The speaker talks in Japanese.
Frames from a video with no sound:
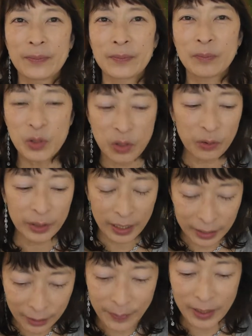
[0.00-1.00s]
もちろん
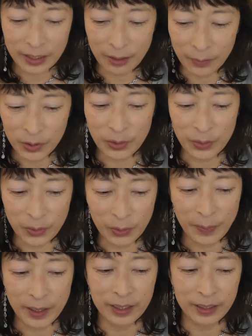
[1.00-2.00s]
立ってるペンギンはもちろんそ
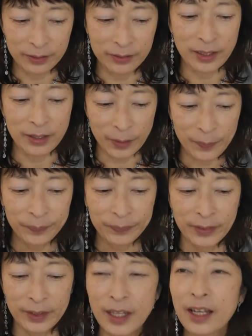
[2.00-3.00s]
のペンギンいるんですよ。
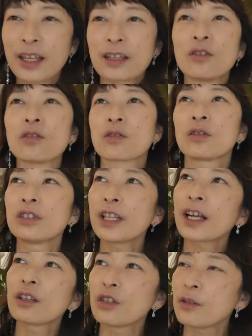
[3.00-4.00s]
だけどその
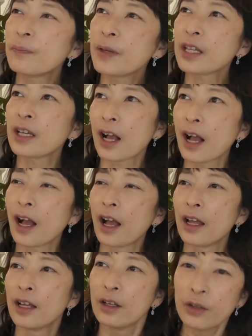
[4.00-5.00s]
中の1匹が「
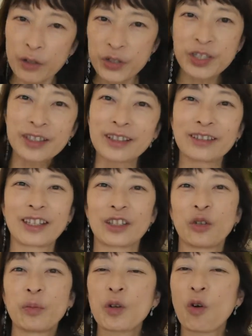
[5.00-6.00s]
よし!」って言って
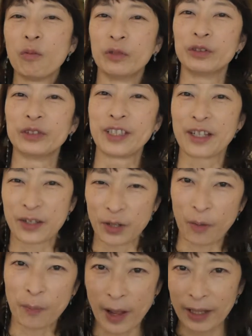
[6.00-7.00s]
飛び込むんです
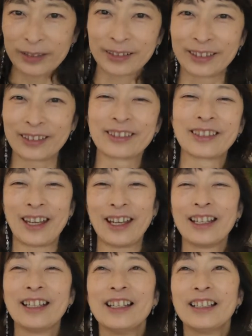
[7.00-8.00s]
よパッて言って。
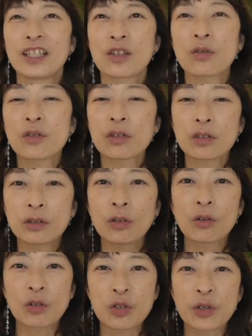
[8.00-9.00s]
でそうする
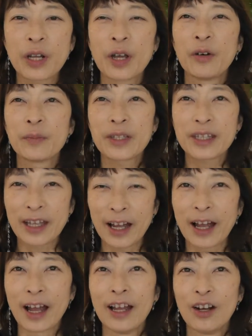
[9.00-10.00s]
とそれを見
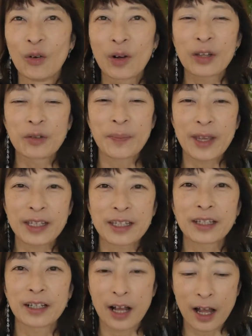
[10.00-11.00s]
た他の
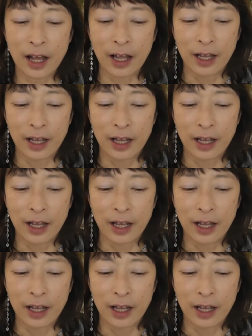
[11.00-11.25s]
ペンギンが